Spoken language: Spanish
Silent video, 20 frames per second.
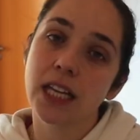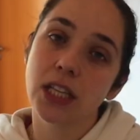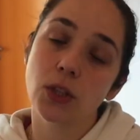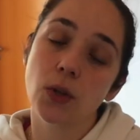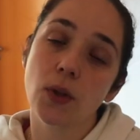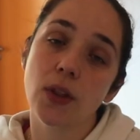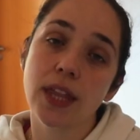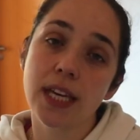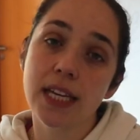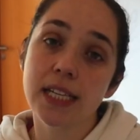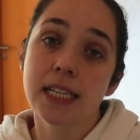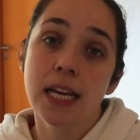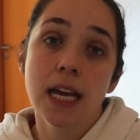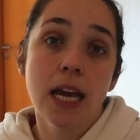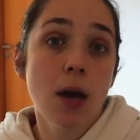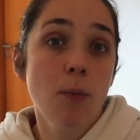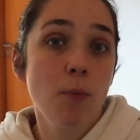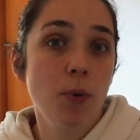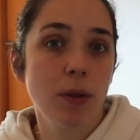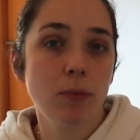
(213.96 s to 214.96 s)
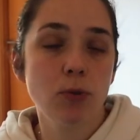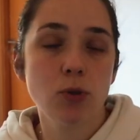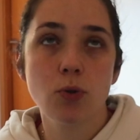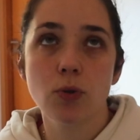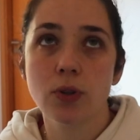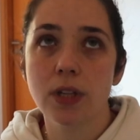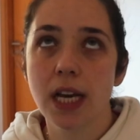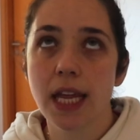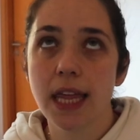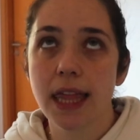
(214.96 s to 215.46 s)
entonces podemos
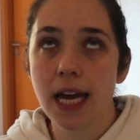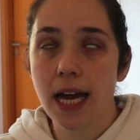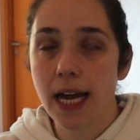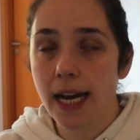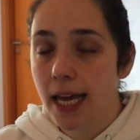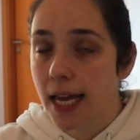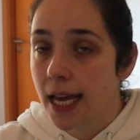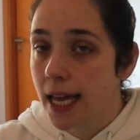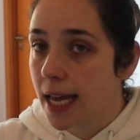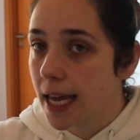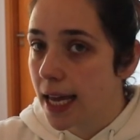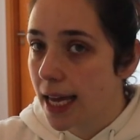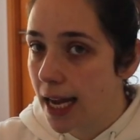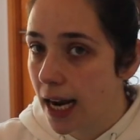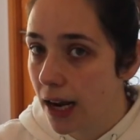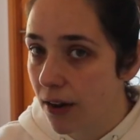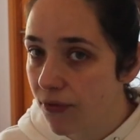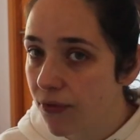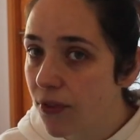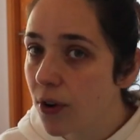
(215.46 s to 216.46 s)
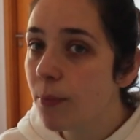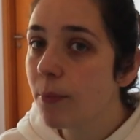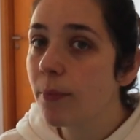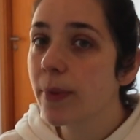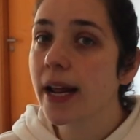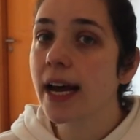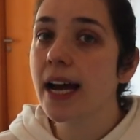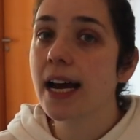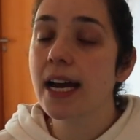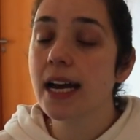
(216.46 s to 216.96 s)
utilizar eh,
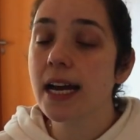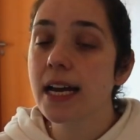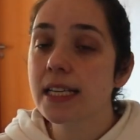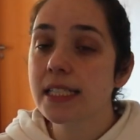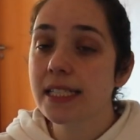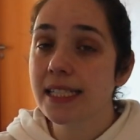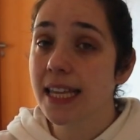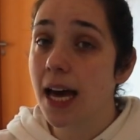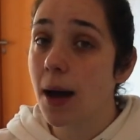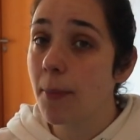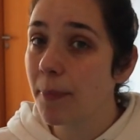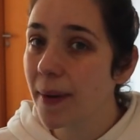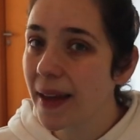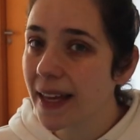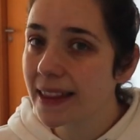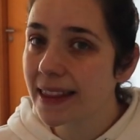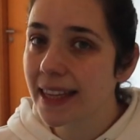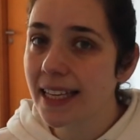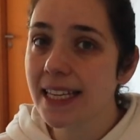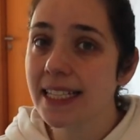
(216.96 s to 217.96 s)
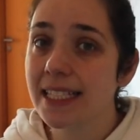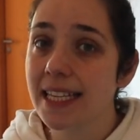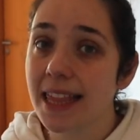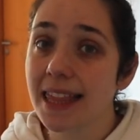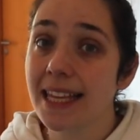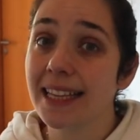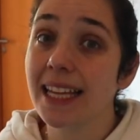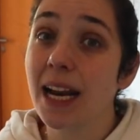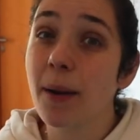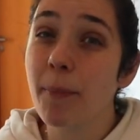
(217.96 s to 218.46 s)
alfombras, tapetes,
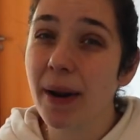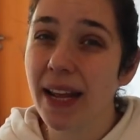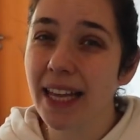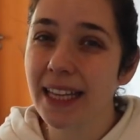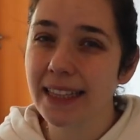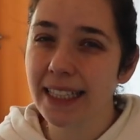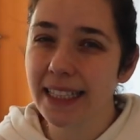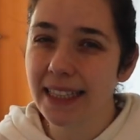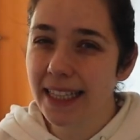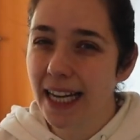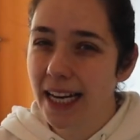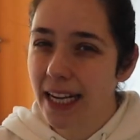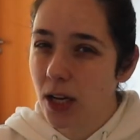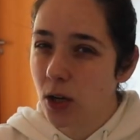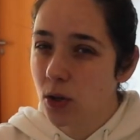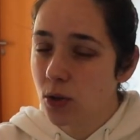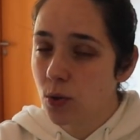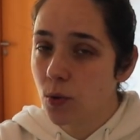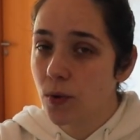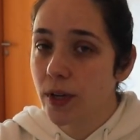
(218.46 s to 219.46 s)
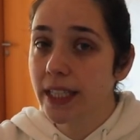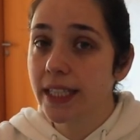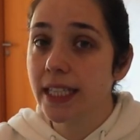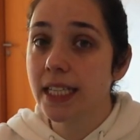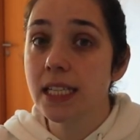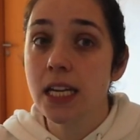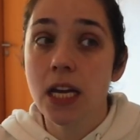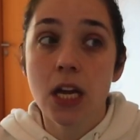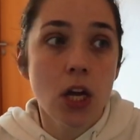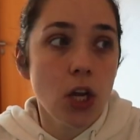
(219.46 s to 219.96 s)
etcétera, para intentar que los
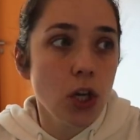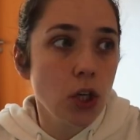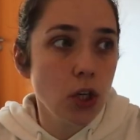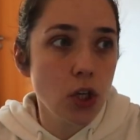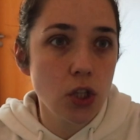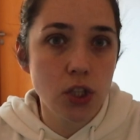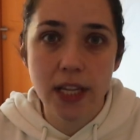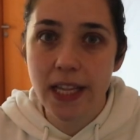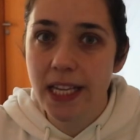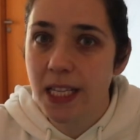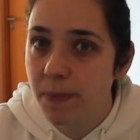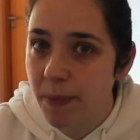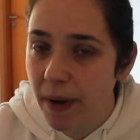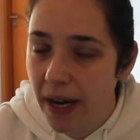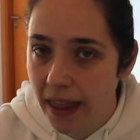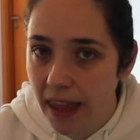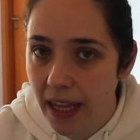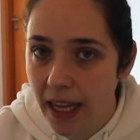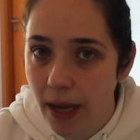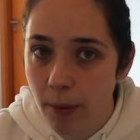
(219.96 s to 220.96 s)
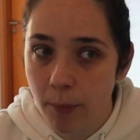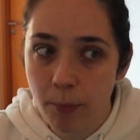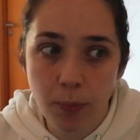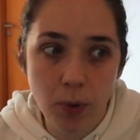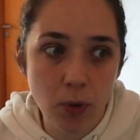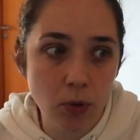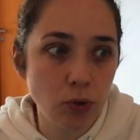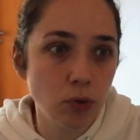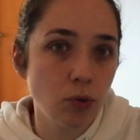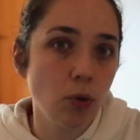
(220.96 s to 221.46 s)
juguetes no se desperdiguen
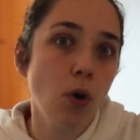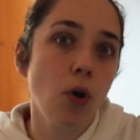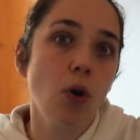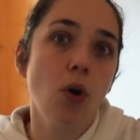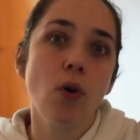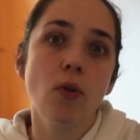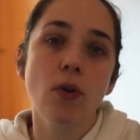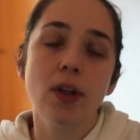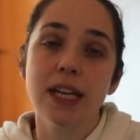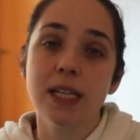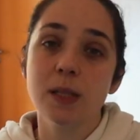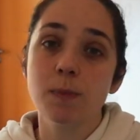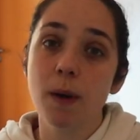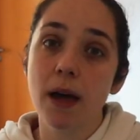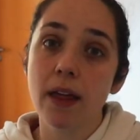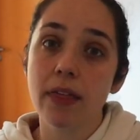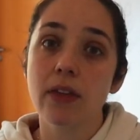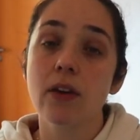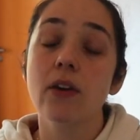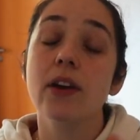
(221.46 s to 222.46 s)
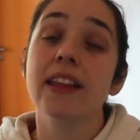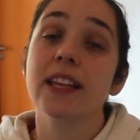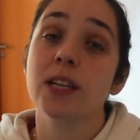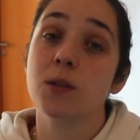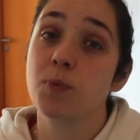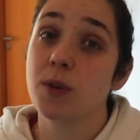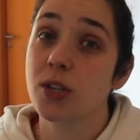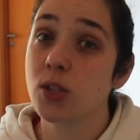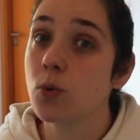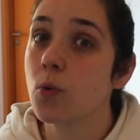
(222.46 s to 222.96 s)
por todo el espacio y
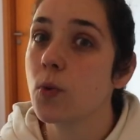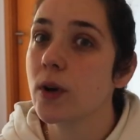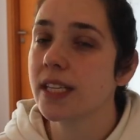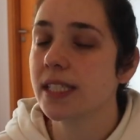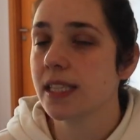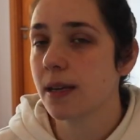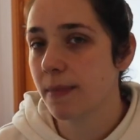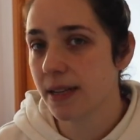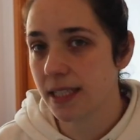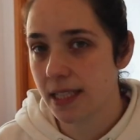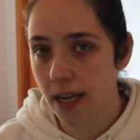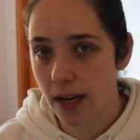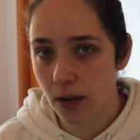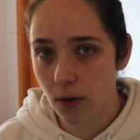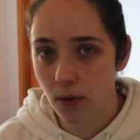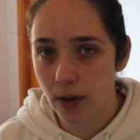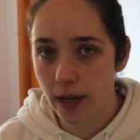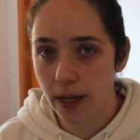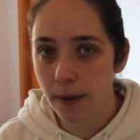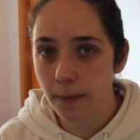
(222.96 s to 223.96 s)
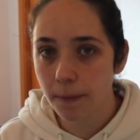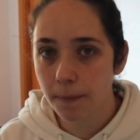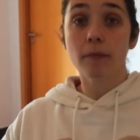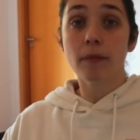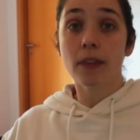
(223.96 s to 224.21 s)
después cueste más de recoger.